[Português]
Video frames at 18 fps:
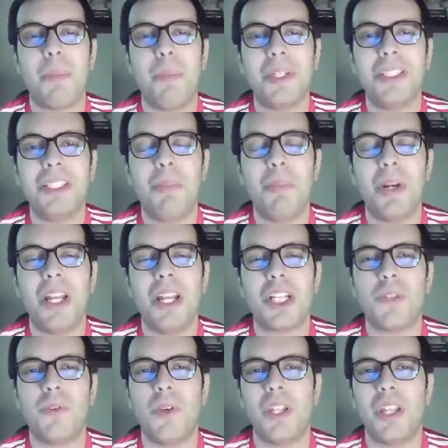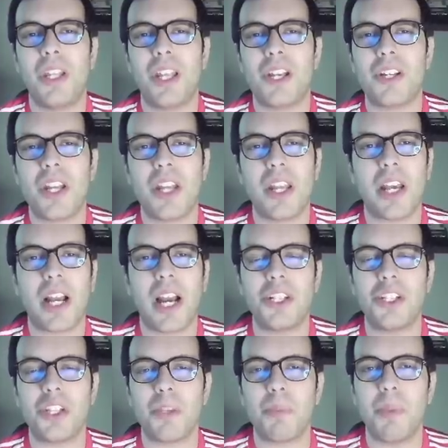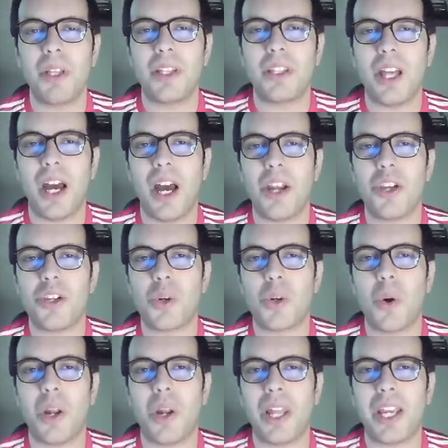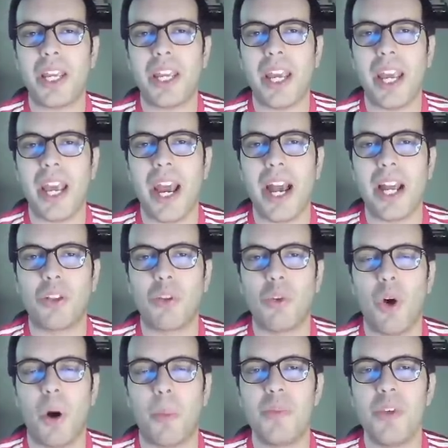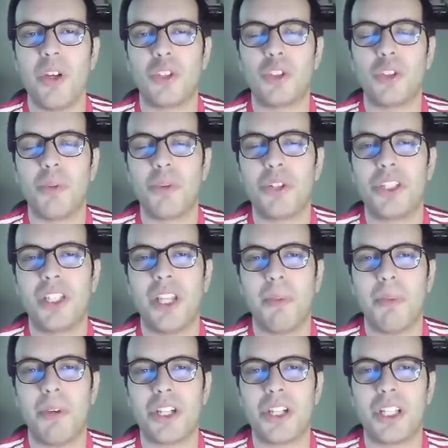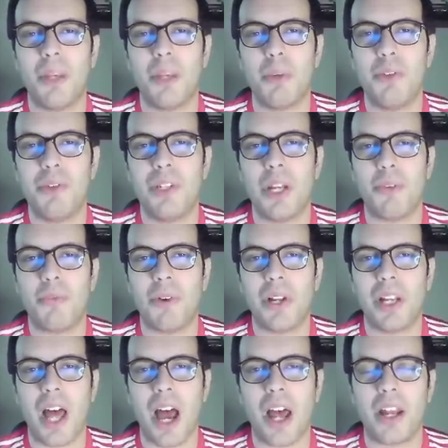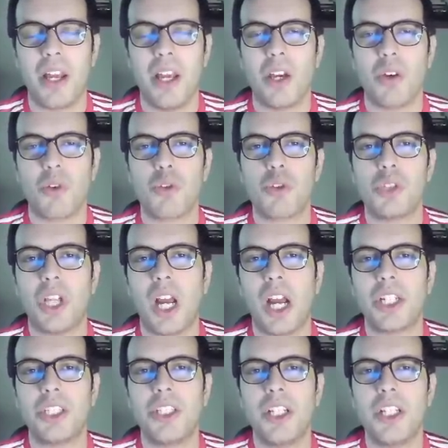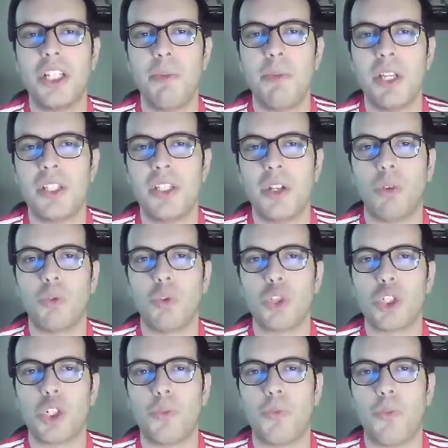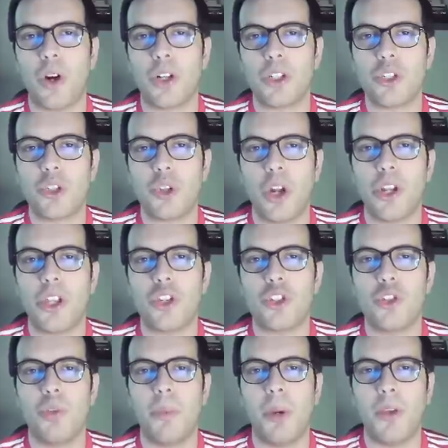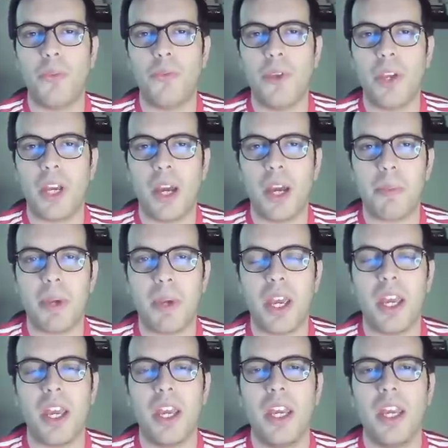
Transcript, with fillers: participa neste vídeo deixando na caixa de comentários qual é que é a tua opinião sobre os temas que temos vindo a falar. Gostaste da exibição dos reforços nórdicos no Benfica B